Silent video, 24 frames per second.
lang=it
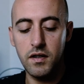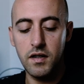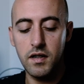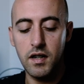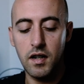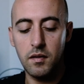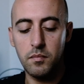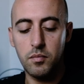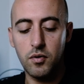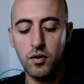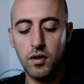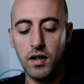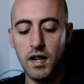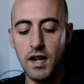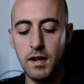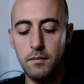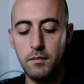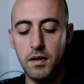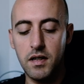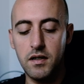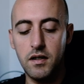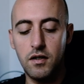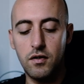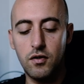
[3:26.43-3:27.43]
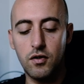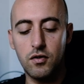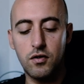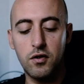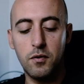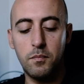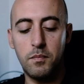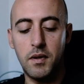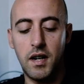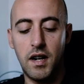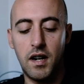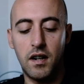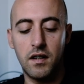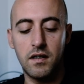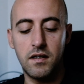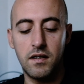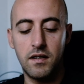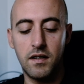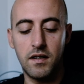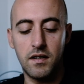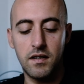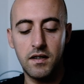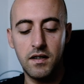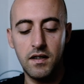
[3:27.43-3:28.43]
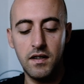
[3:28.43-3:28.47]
dal programma del nostro partner.